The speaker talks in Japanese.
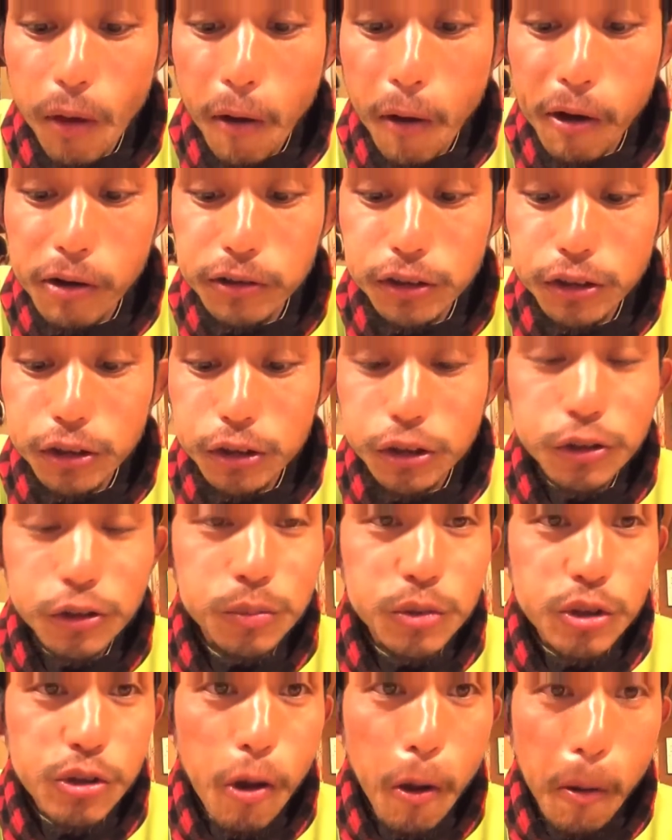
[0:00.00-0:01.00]
味が
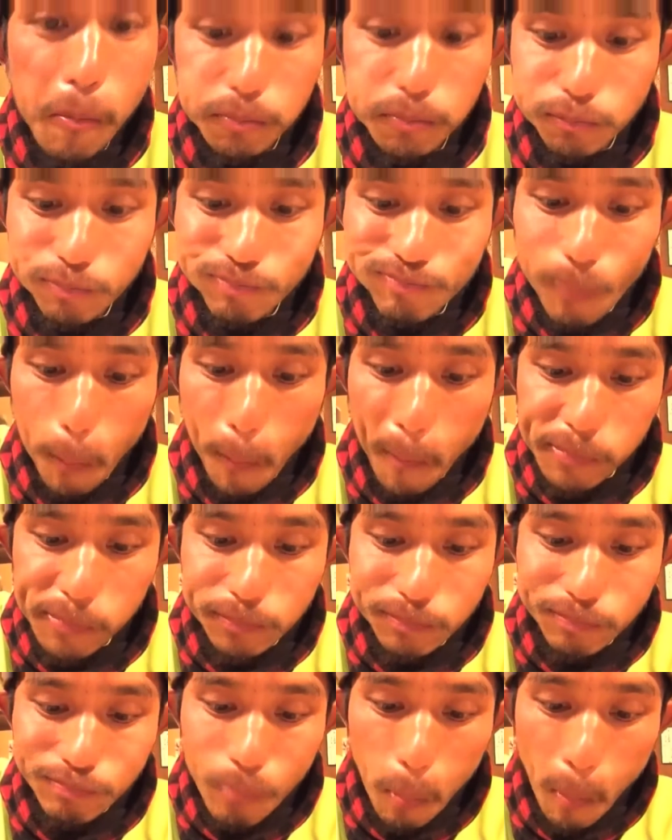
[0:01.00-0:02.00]
染みてう
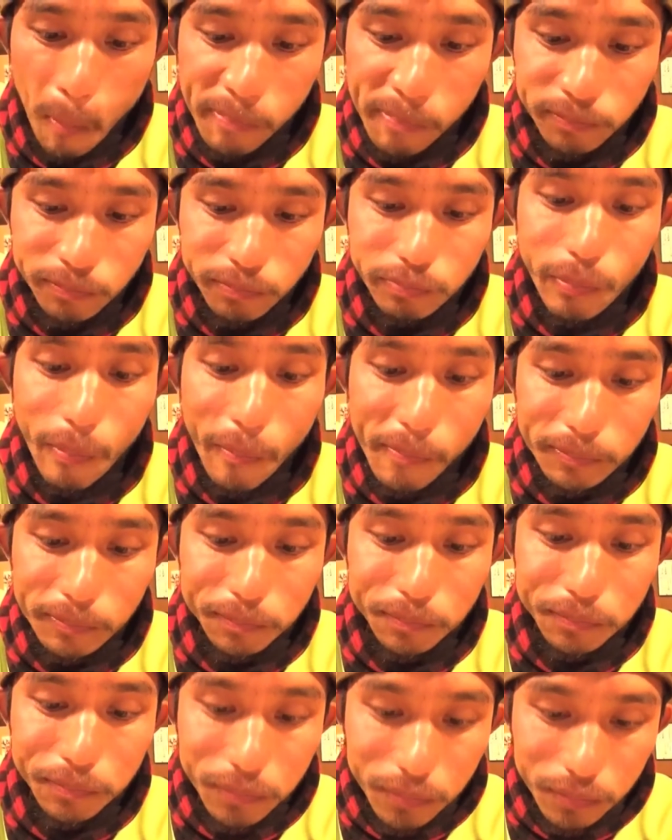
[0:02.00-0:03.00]
ん
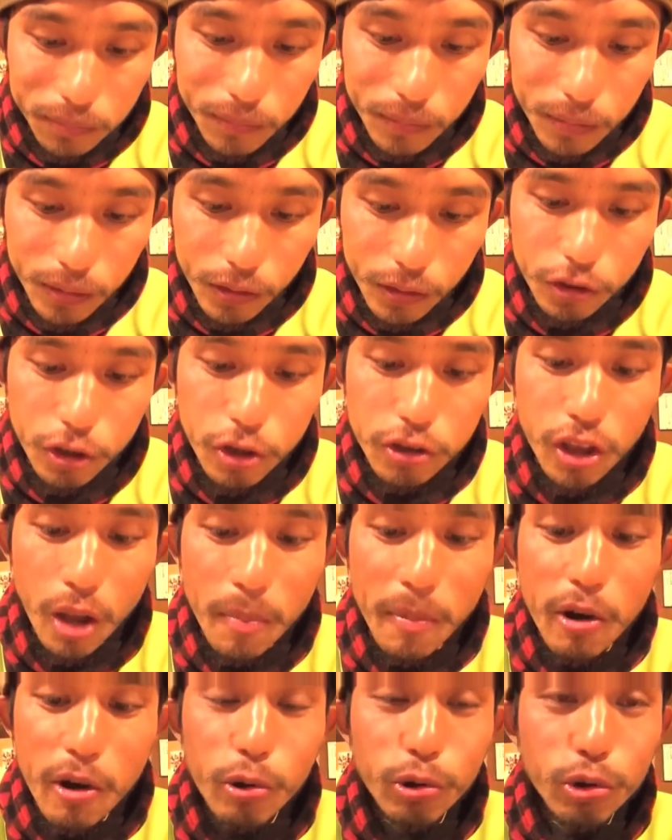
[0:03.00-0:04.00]
で
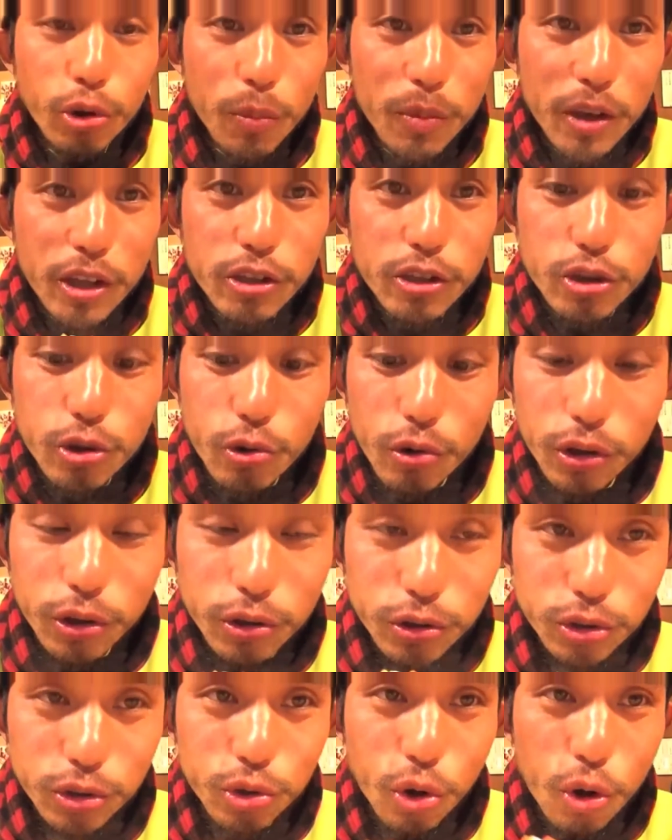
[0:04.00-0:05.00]
卵と紅生姜
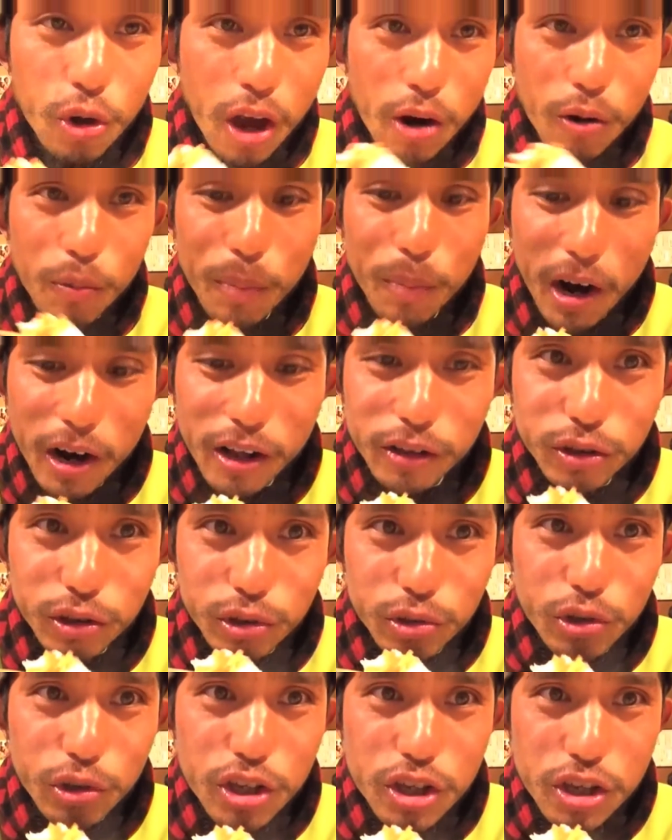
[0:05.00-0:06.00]
とすごいあの
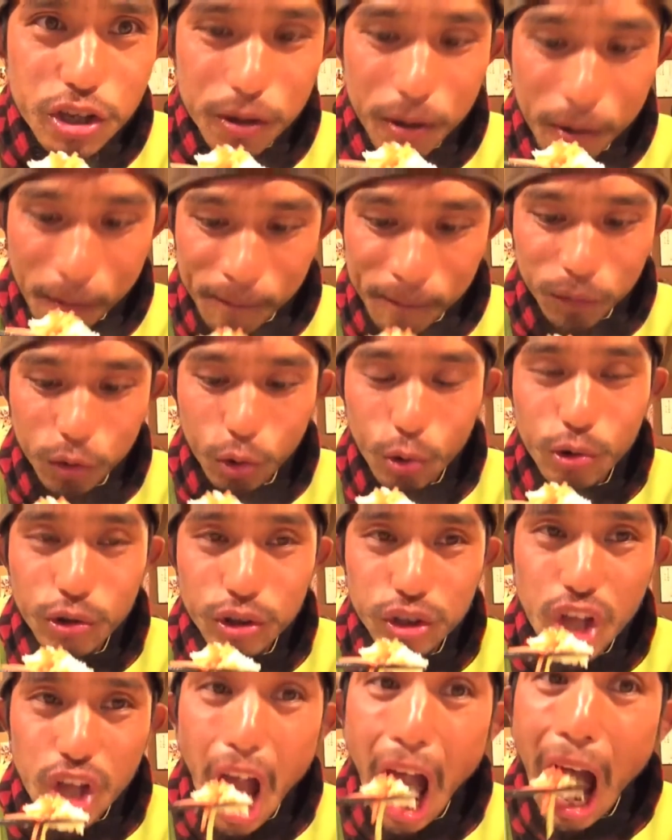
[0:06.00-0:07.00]
バランスのいいとこ
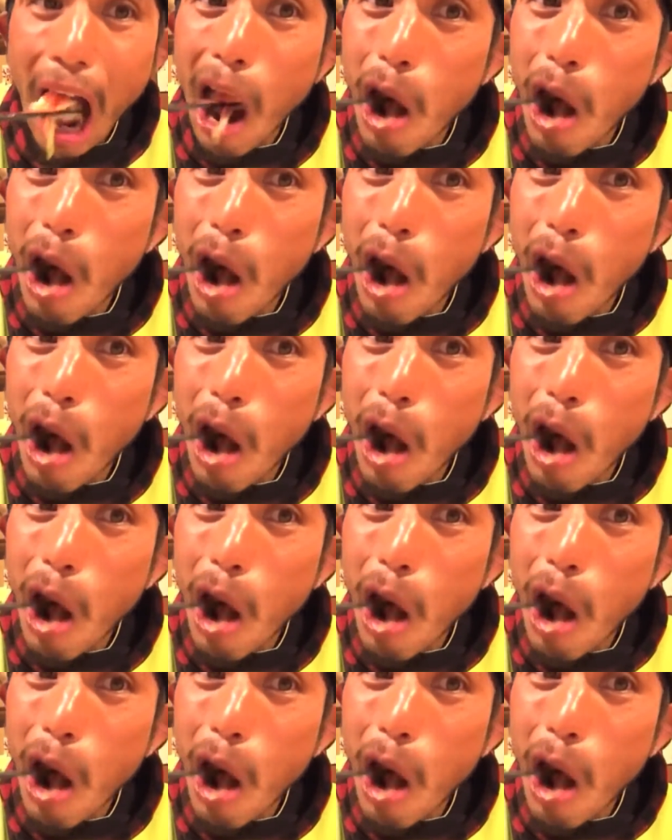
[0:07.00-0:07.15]
ろでしたうん